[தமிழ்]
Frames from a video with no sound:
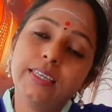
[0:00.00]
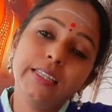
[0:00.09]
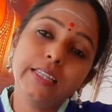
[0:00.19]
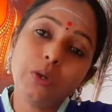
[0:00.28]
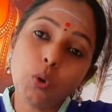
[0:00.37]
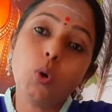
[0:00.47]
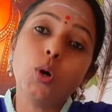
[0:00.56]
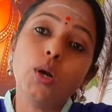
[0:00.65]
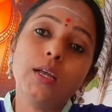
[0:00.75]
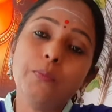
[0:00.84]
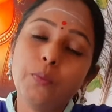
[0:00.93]
இந்த
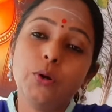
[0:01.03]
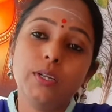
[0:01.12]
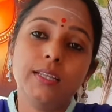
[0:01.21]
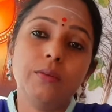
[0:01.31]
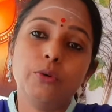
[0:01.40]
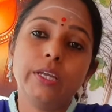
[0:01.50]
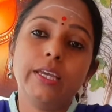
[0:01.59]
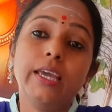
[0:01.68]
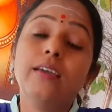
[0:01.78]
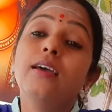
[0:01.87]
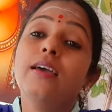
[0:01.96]
கோலம் போடுதல்
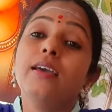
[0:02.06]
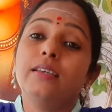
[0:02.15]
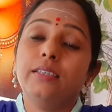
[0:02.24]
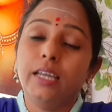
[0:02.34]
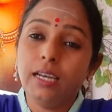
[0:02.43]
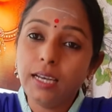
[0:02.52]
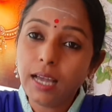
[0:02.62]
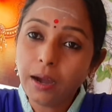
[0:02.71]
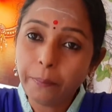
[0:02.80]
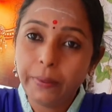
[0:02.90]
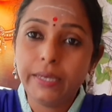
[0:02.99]
முறையை எல்லா
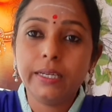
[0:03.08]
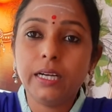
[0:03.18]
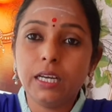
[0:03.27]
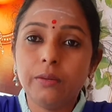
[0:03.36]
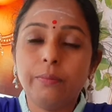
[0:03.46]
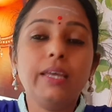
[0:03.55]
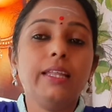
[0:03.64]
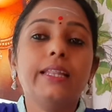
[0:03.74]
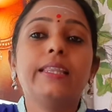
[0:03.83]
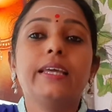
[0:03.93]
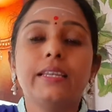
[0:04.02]
பெண்களுமே
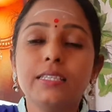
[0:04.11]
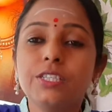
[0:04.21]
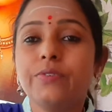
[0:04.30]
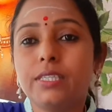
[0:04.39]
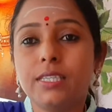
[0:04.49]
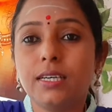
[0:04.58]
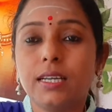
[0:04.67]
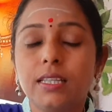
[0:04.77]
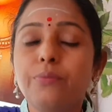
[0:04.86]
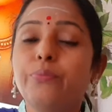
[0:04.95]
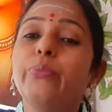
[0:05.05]
தெரிஞ்சு
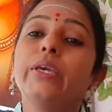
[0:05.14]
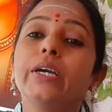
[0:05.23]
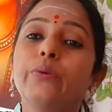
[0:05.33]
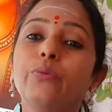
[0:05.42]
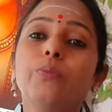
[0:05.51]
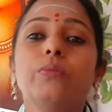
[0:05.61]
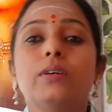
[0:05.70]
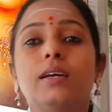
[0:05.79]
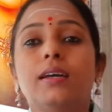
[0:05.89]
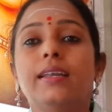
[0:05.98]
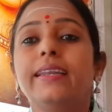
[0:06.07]
வச்சுக்கிறது மிகவும்
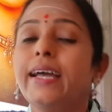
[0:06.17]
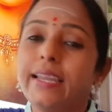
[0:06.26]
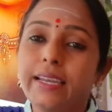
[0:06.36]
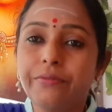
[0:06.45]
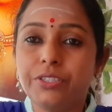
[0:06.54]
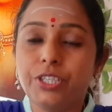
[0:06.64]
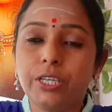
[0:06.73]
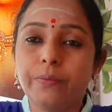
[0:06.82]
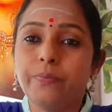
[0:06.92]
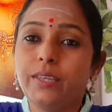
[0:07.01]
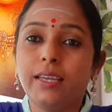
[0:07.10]
நல்ல
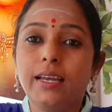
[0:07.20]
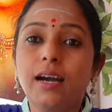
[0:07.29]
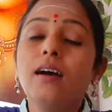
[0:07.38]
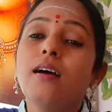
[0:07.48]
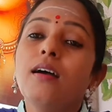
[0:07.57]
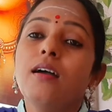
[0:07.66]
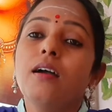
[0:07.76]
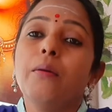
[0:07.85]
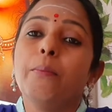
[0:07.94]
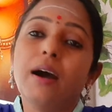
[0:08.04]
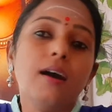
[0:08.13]
விஷயம் ஏன்னா
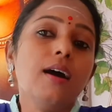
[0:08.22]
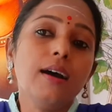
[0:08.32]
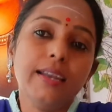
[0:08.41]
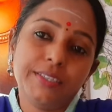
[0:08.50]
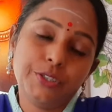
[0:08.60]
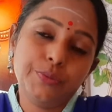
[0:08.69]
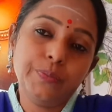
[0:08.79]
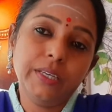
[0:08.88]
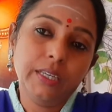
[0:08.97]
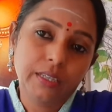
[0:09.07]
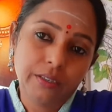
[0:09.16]

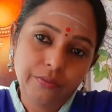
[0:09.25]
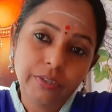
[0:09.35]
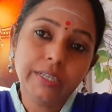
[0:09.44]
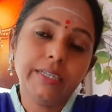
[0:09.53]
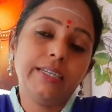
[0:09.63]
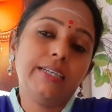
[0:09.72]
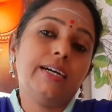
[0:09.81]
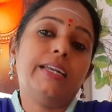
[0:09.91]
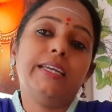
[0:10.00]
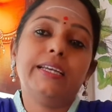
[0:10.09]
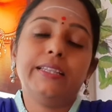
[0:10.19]
மகாலட்சுமி வீட்டுக்கு
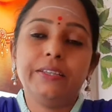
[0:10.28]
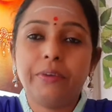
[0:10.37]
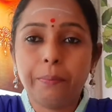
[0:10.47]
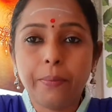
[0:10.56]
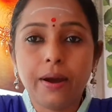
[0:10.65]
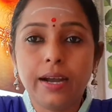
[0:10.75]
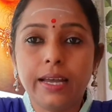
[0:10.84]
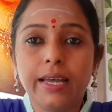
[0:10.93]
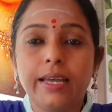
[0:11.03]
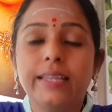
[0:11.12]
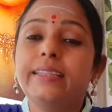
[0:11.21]
அடி எடுத்து வைப்பாங்க
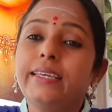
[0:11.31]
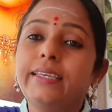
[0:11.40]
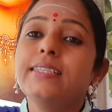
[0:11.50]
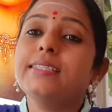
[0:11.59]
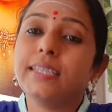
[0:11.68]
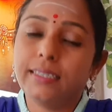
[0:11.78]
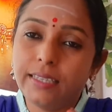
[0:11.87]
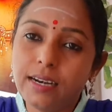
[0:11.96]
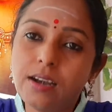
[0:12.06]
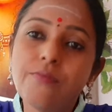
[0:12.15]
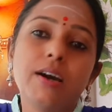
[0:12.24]
தீய
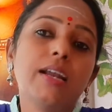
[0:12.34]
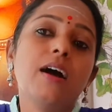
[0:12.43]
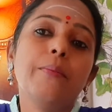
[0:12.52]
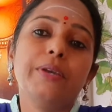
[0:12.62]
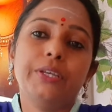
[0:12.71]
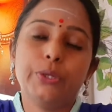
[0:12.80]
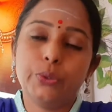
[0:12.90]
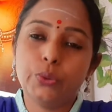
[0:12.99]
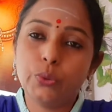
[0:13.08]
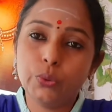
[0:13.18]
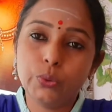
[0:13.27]
சக்திகள் வராமல்
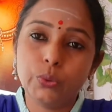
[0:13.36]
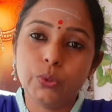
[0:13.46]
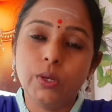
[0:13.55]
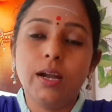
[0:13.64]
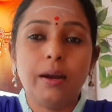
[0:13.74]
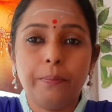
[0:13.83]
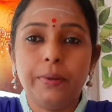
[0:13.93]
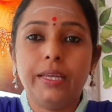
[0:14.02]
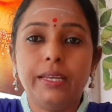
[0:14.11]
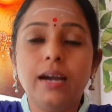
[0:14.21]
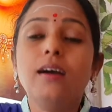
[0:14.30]
இருக்கும்
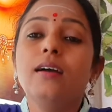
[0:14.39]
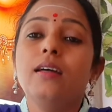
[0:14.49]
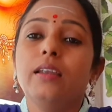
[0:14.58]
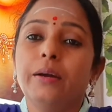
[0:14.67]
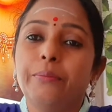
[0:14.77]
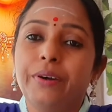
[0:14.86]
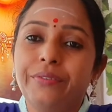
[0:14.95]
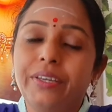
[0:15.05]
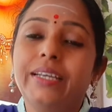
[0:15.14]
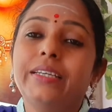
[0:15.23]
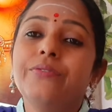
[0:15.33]
அப்படின்னா நம்ம
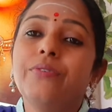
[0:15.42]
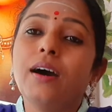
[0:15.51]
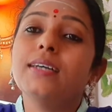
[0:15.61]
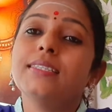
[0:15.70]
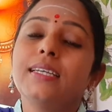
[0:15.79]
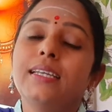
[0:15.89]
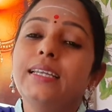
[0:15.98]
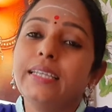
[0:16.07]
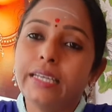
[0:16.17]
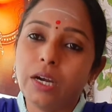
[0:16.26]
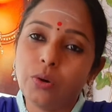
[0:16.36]
வீட்டு வாசலில்
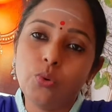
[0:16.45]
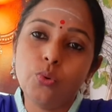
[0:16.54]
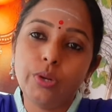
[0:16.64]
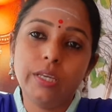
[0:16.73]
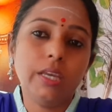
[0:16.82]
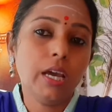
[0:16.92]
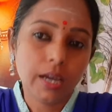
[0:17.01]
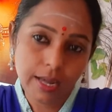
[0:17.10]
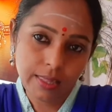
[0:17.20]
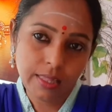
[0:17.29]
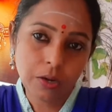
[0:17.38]
இடக்கூடிய
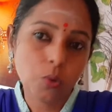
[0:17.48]
அந்த